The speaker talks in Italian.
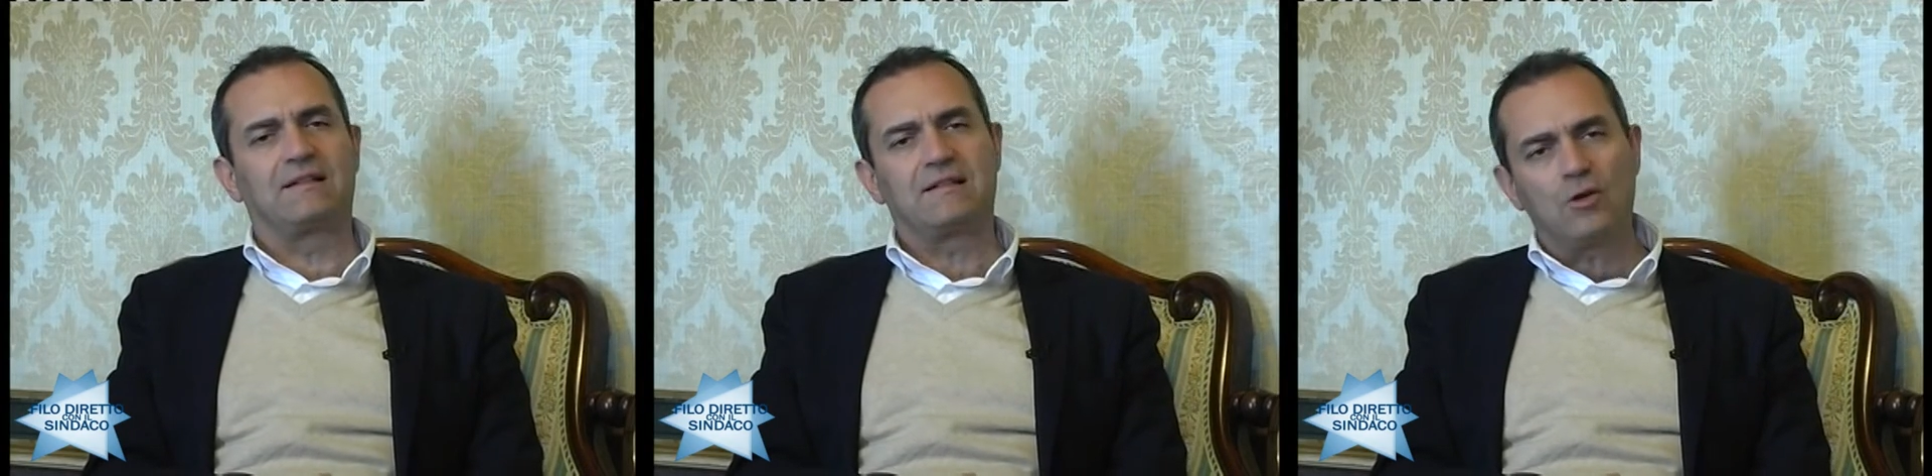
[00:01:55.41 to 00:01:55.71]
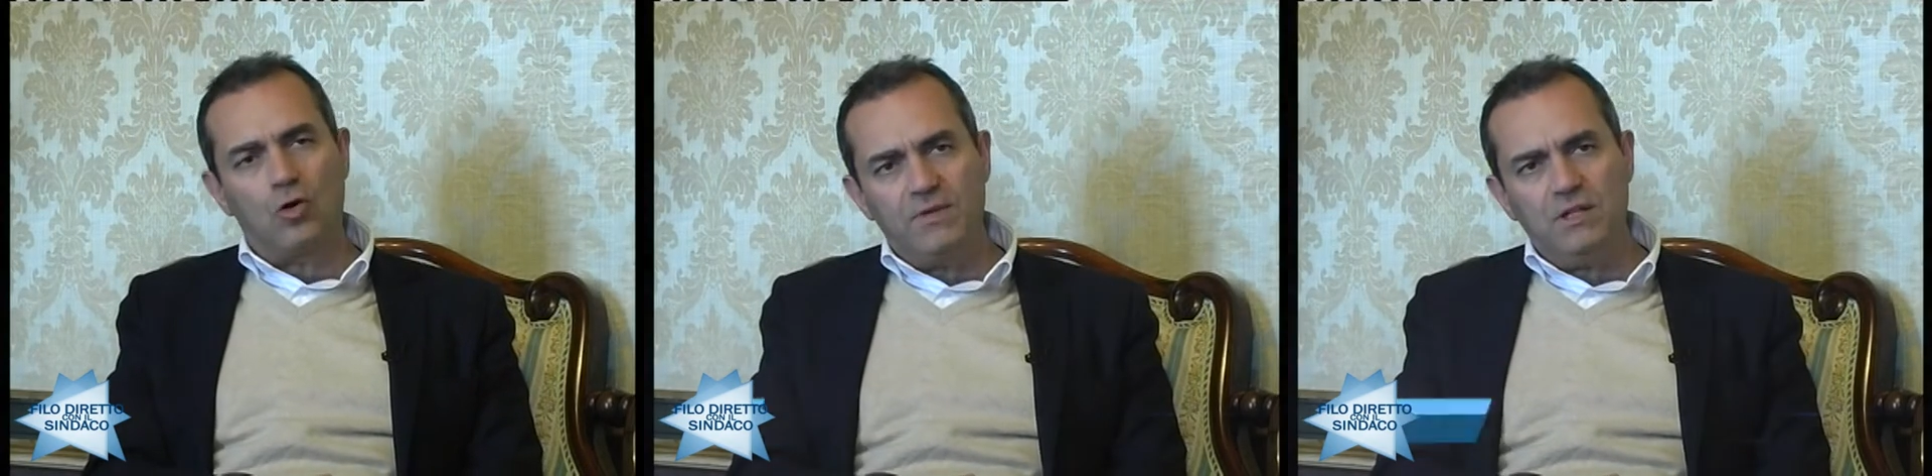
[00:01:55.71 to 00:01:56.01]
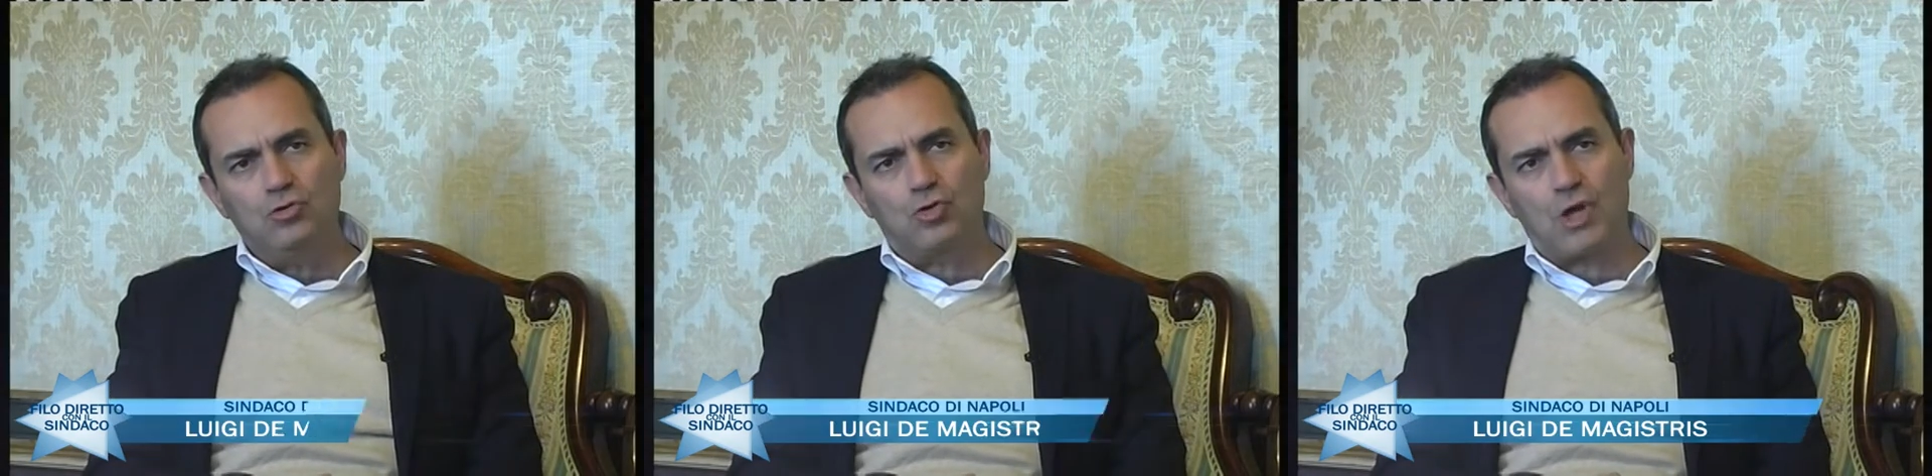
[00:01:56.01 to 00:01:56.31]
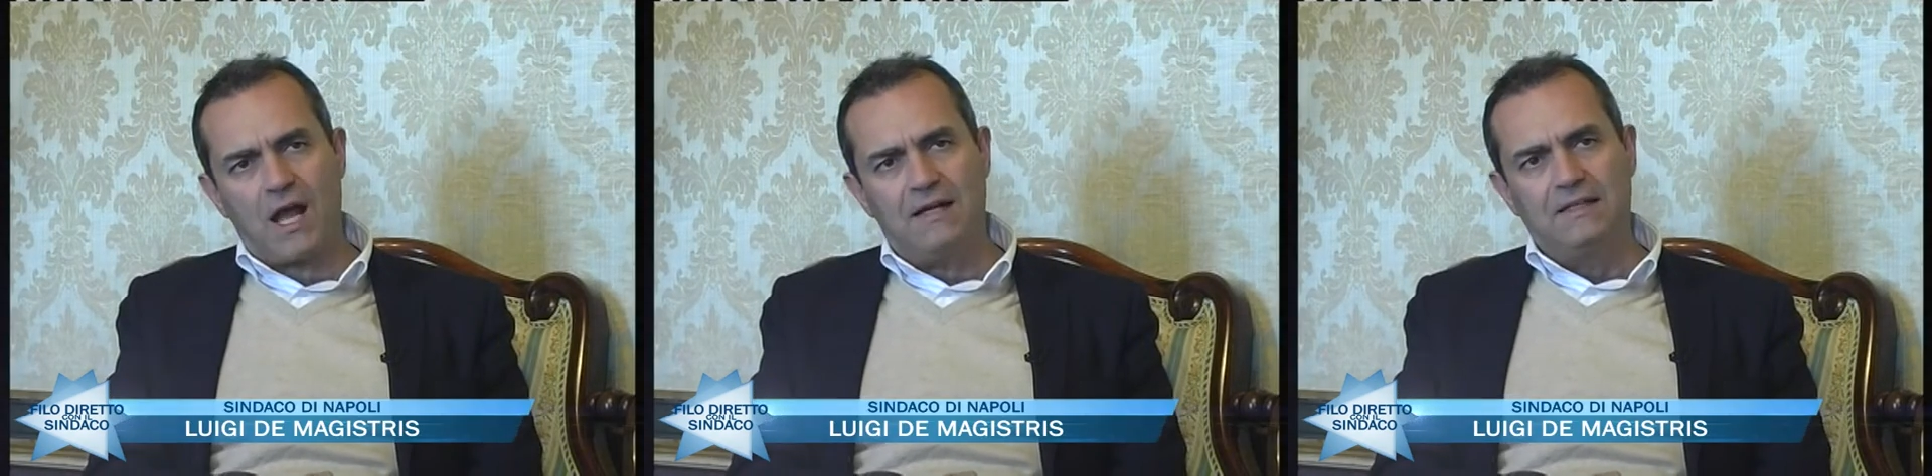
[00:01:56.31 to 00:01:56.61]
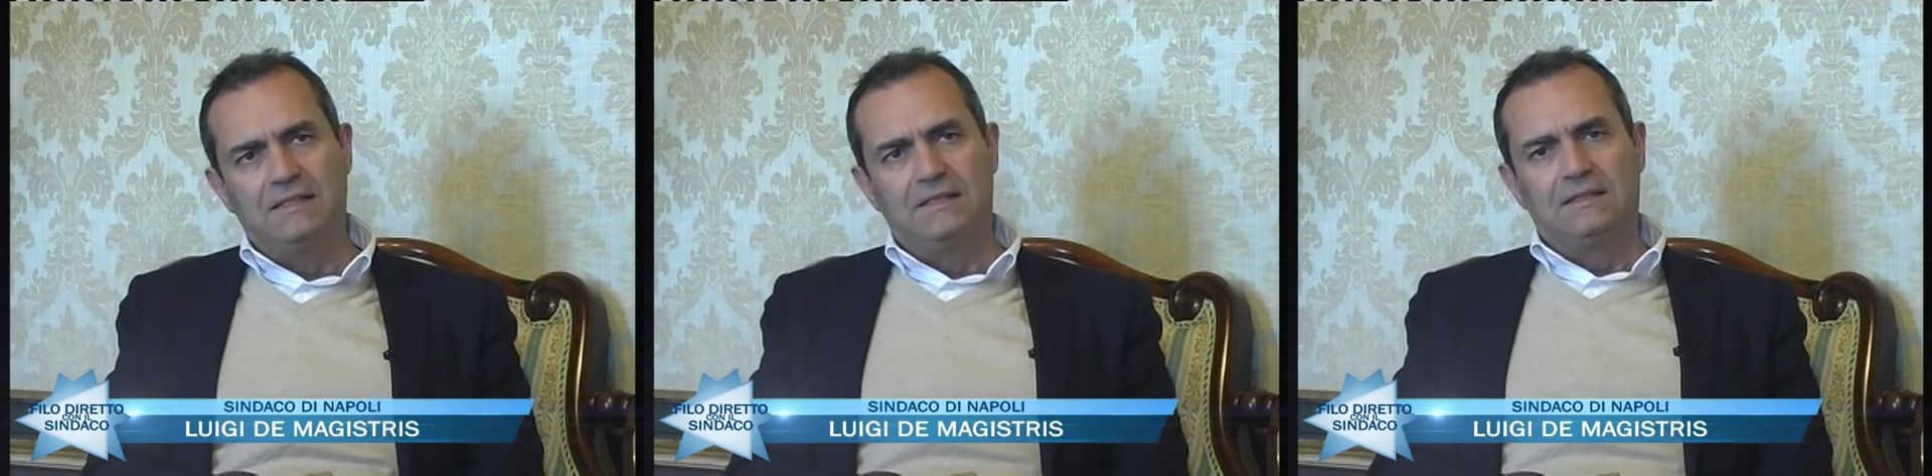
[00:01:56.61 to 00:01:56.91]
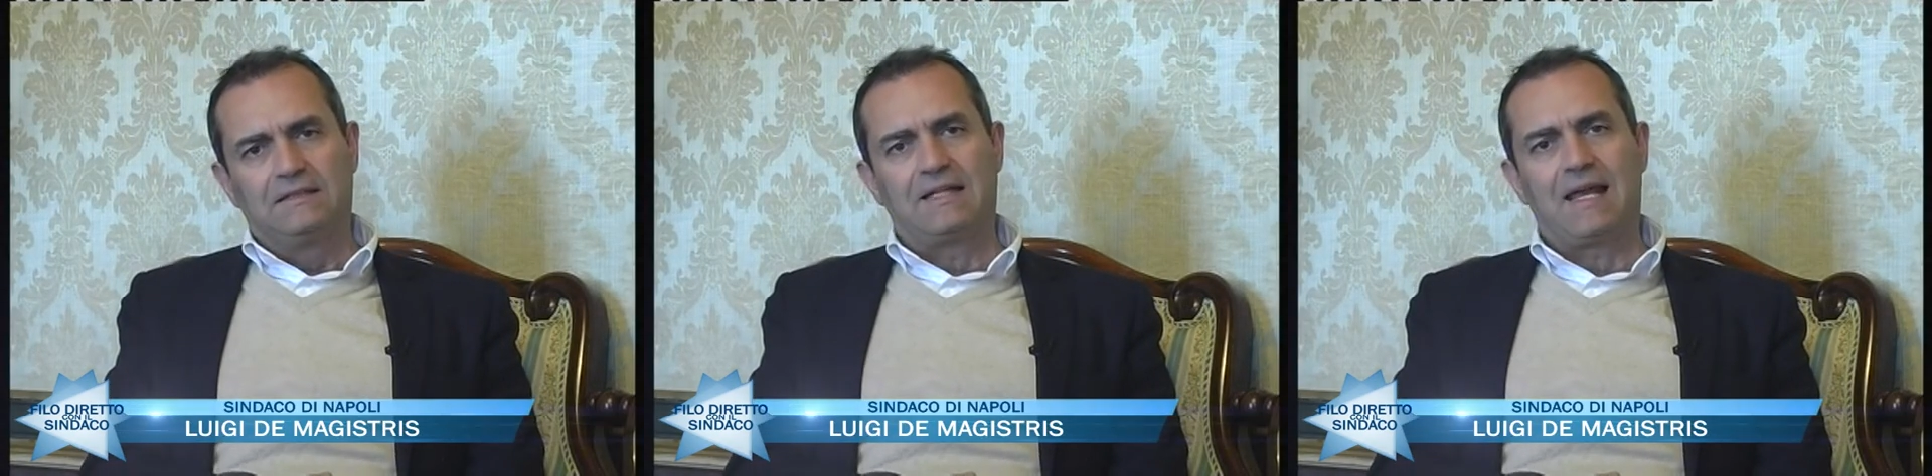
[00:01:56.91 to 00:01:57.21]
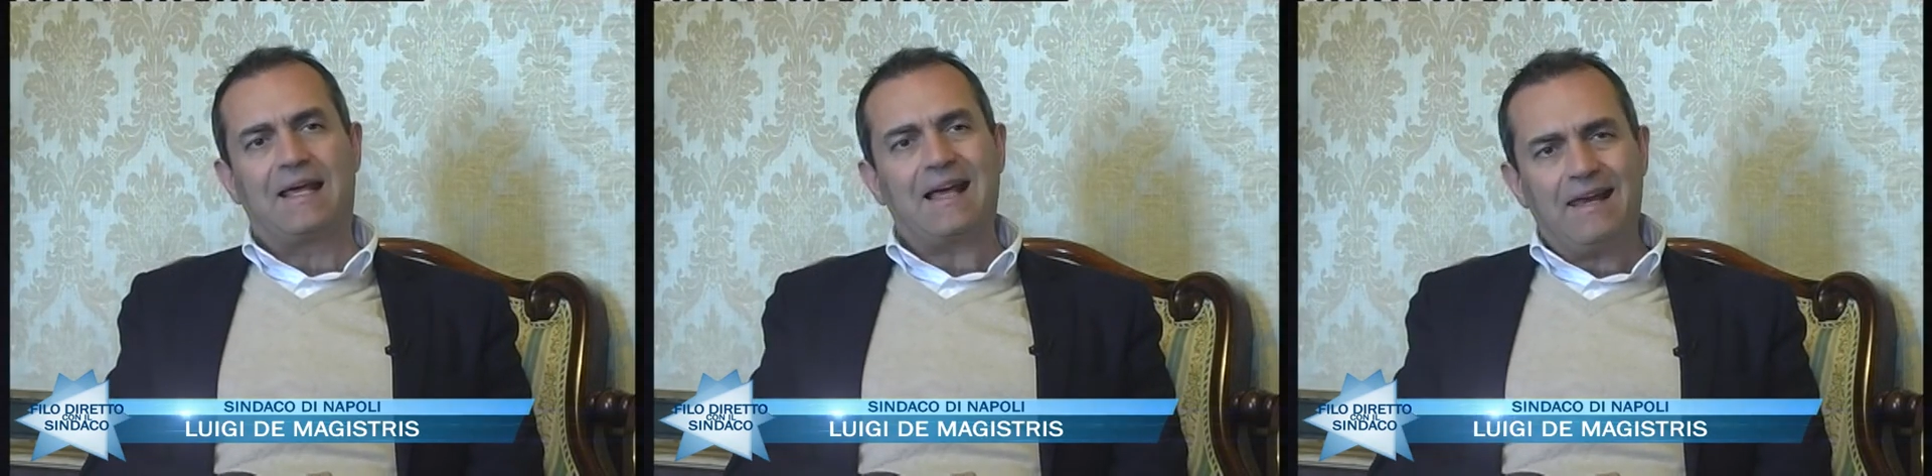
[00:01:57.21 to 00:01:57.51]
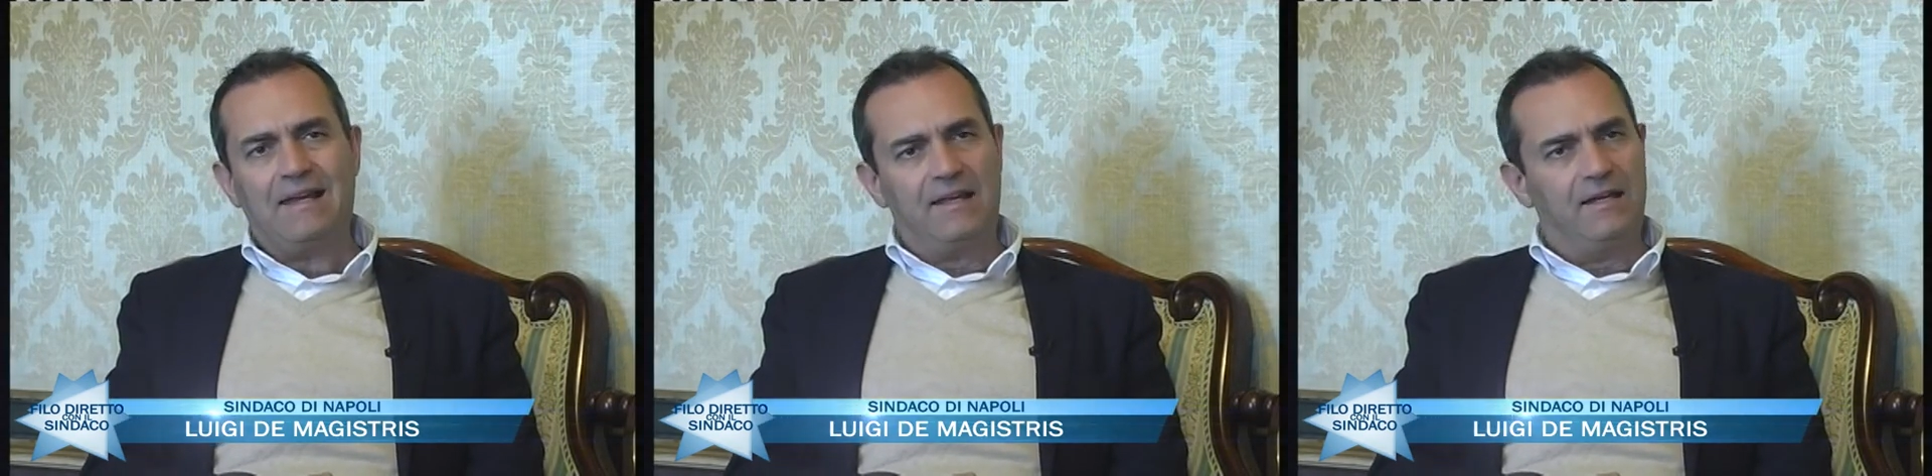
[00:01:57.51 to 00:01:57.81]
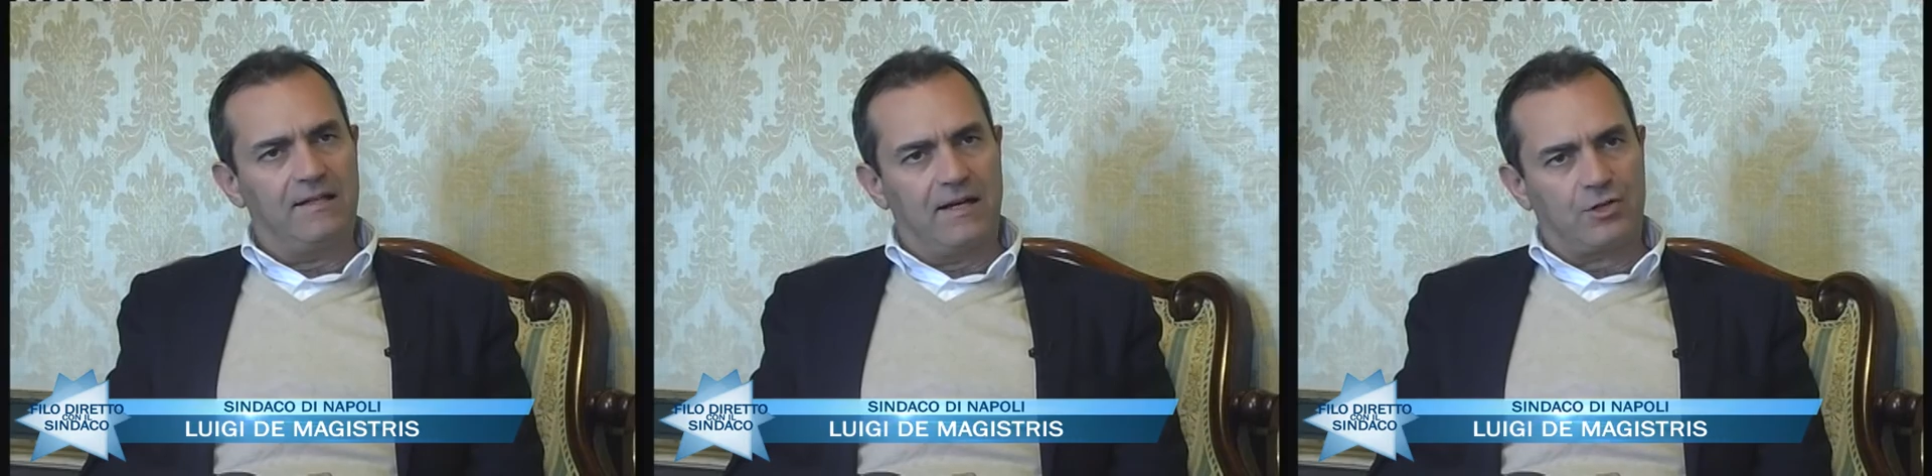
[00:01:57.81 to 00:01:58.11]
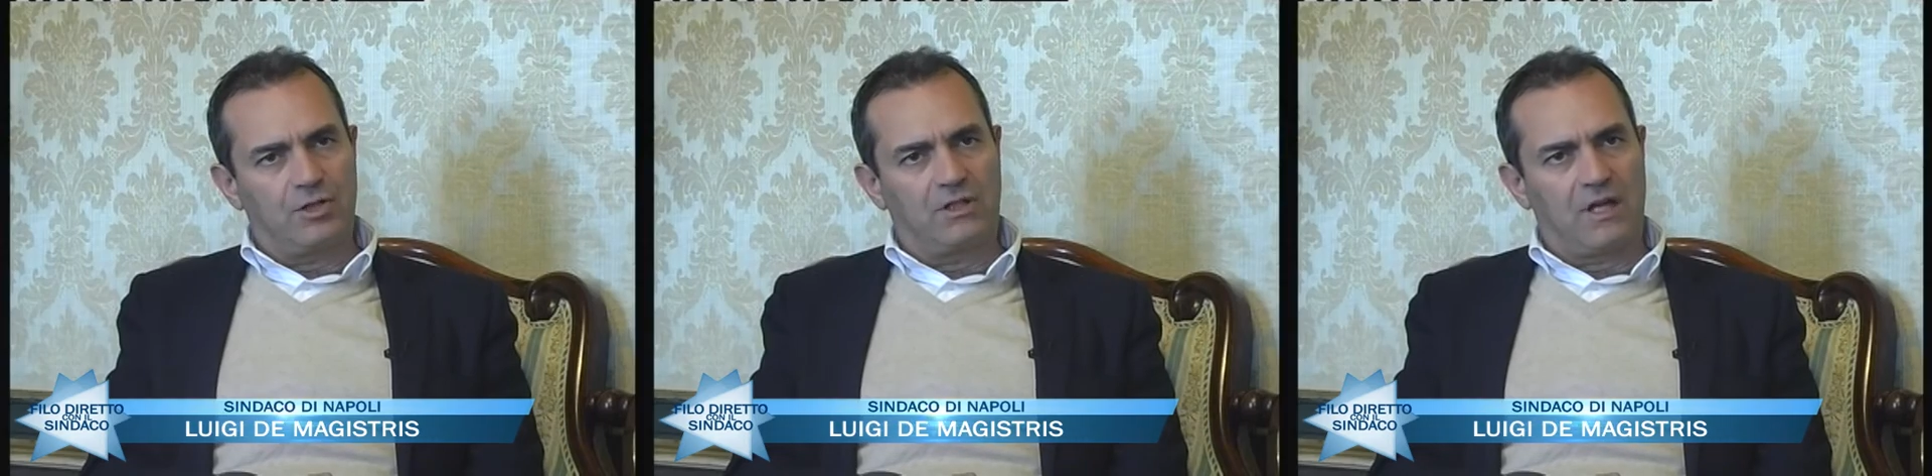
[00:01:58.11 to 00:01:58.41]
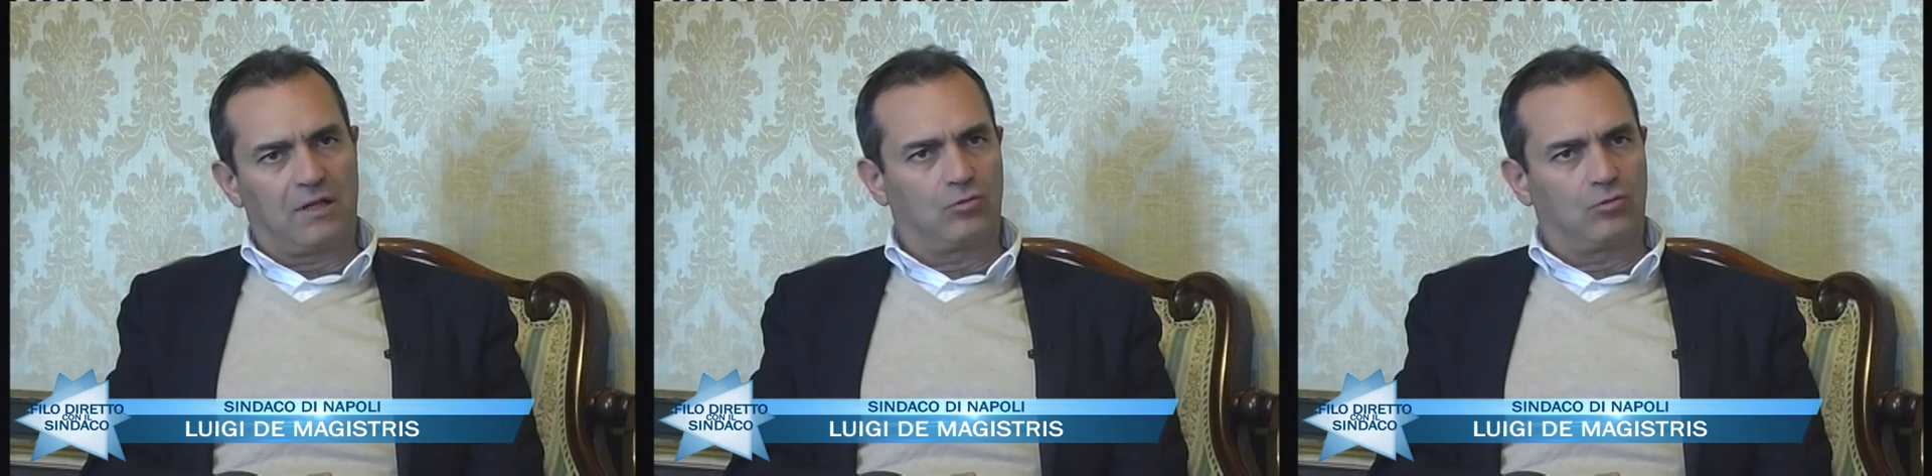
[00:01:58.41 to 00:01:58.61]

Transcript: Si comincia dalle gallerie della città,